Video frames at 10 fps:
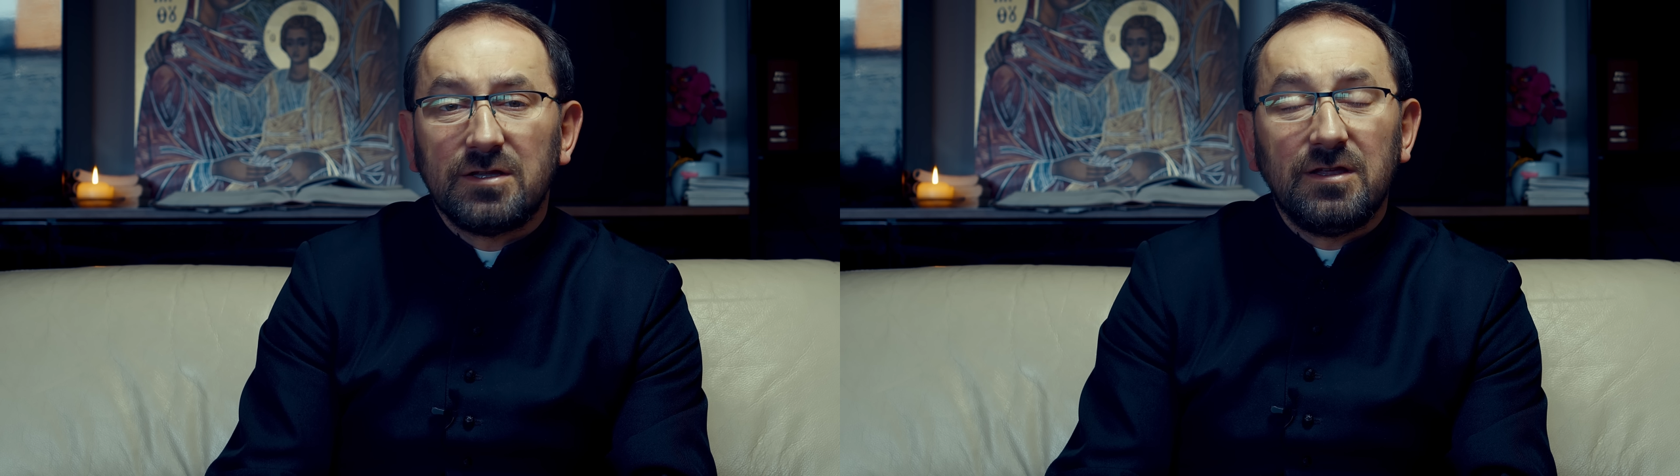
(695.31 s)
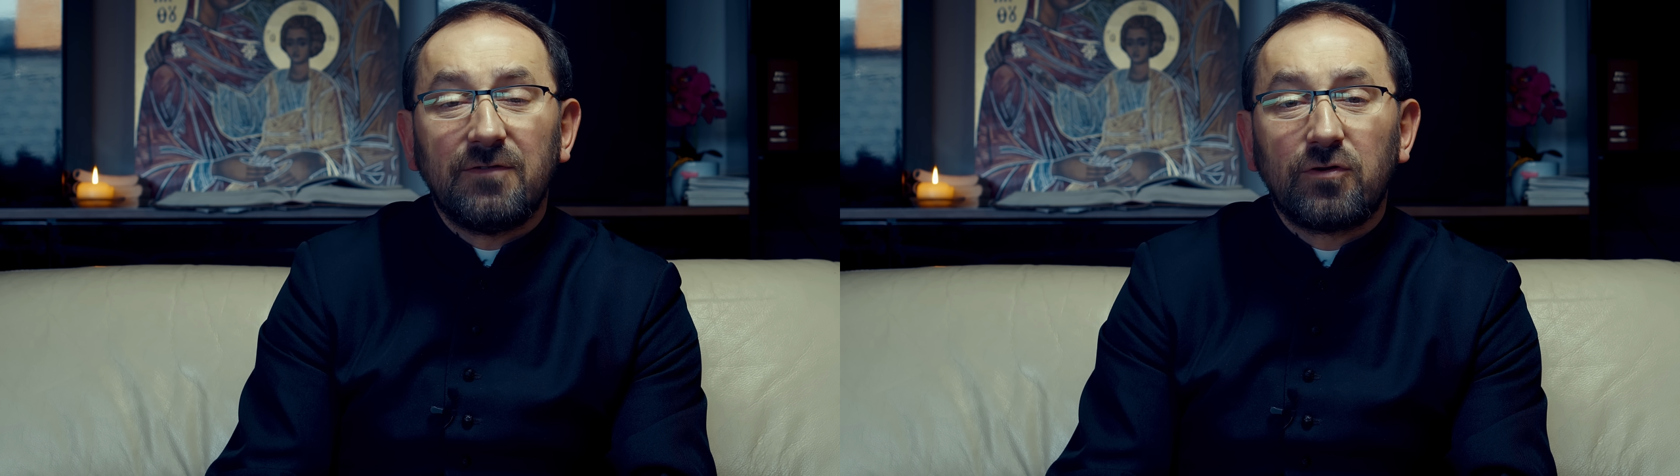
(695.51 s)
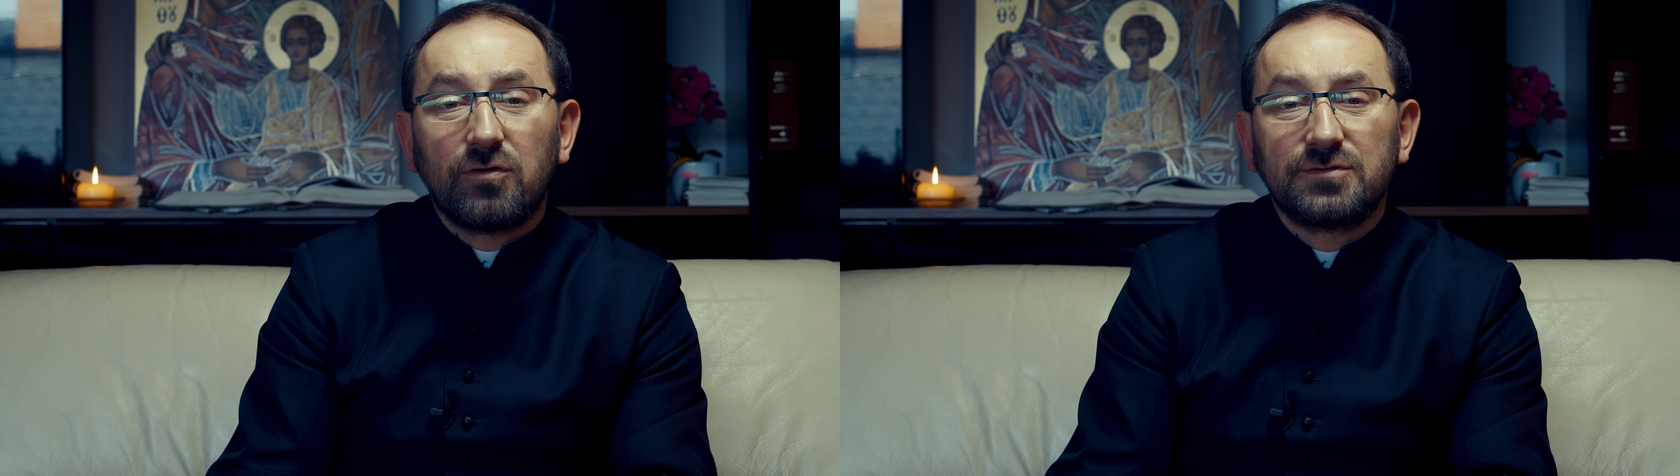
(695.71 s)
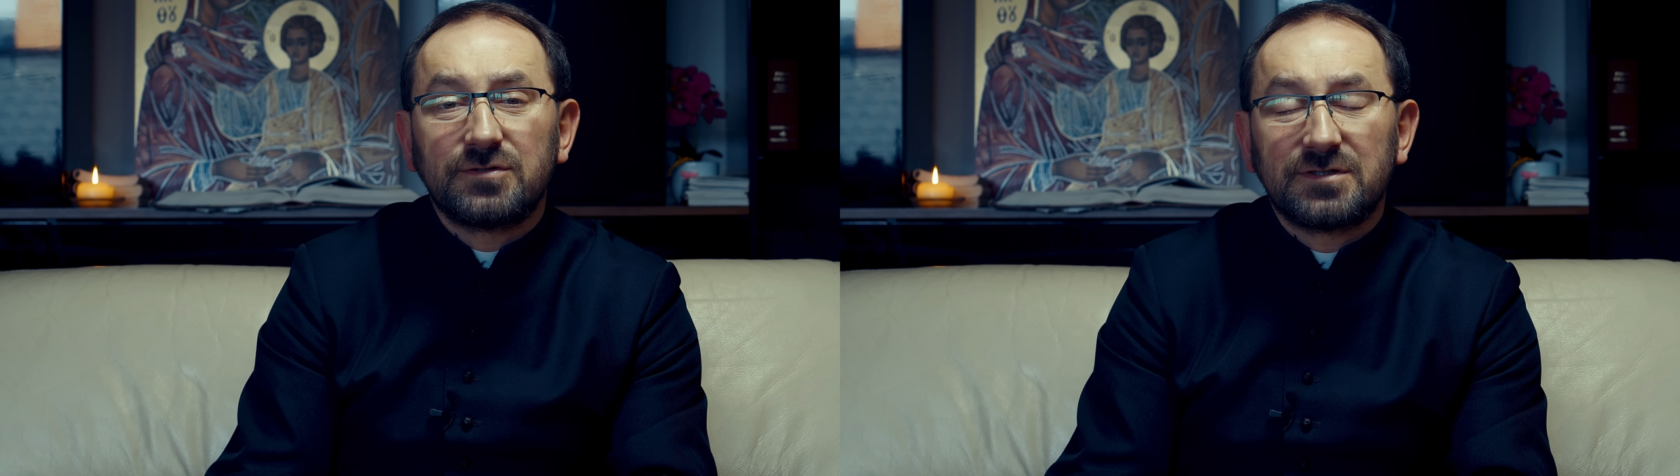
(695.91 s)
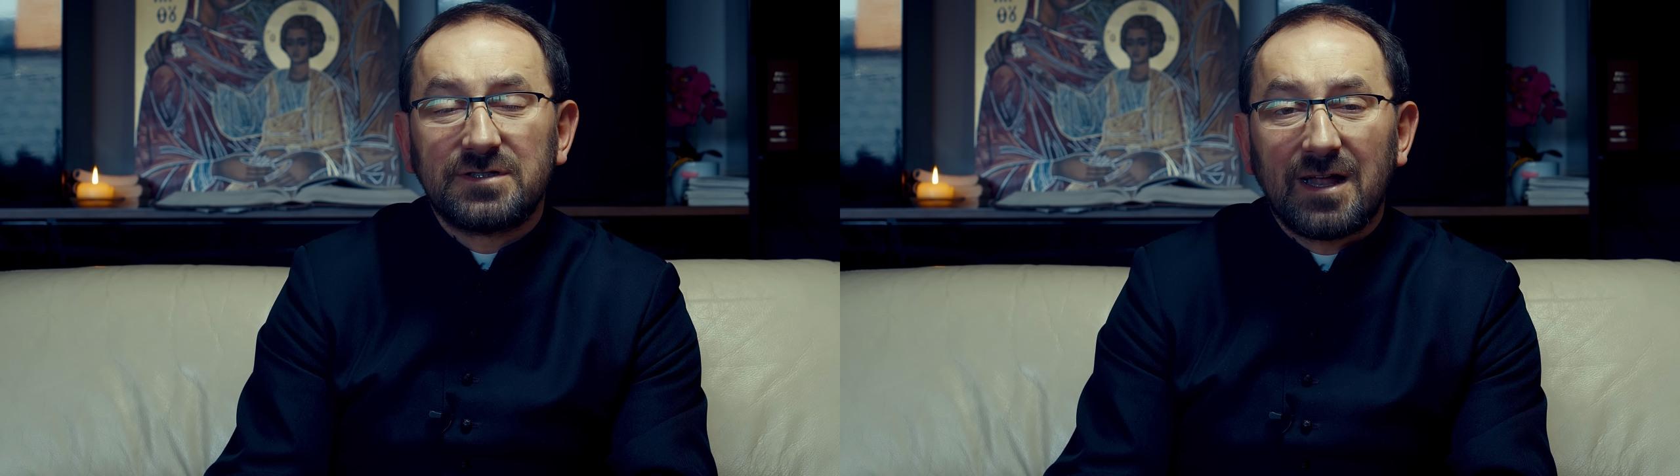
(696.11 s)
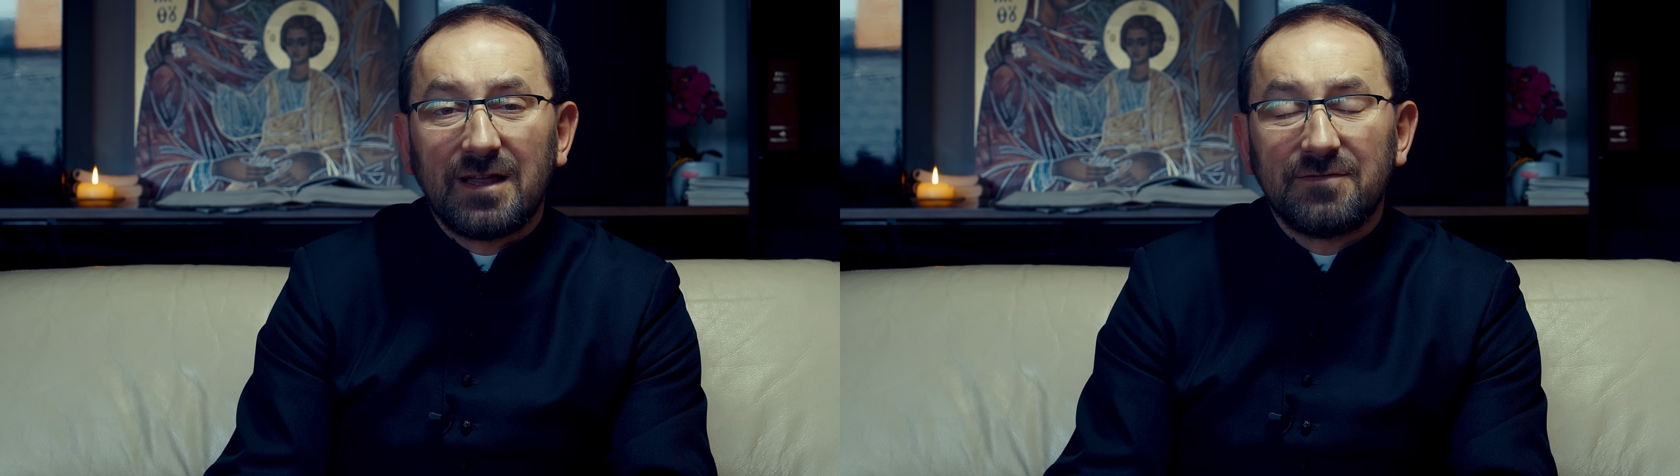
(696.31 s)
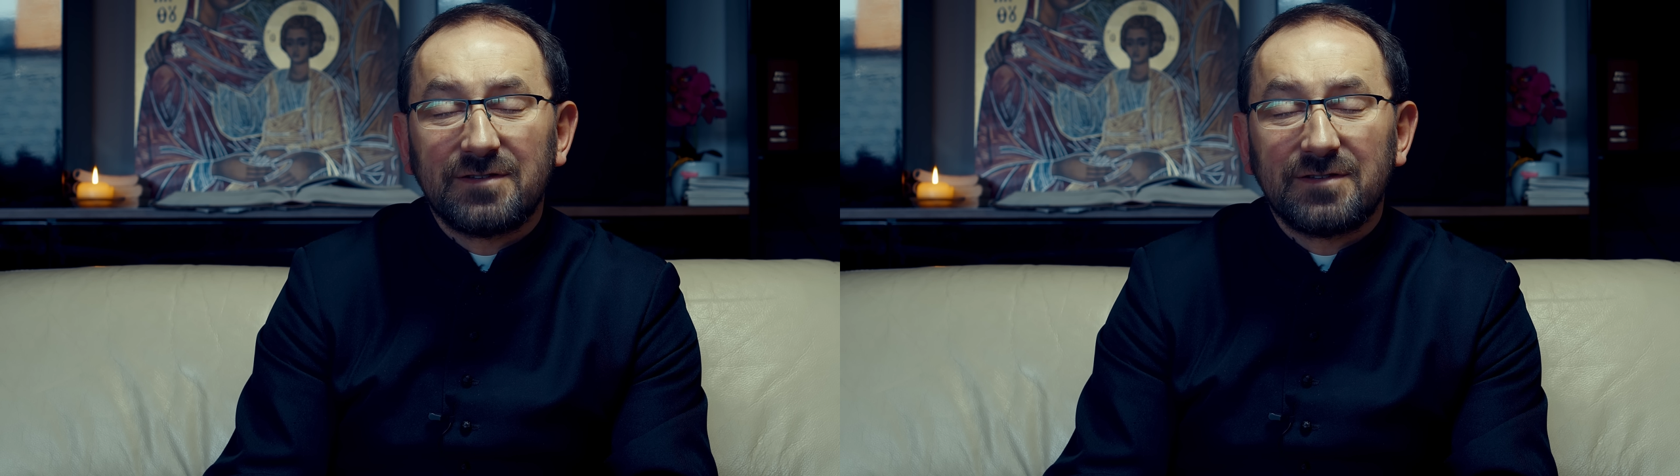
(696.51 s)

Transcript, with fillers: nie wchodząc dalej w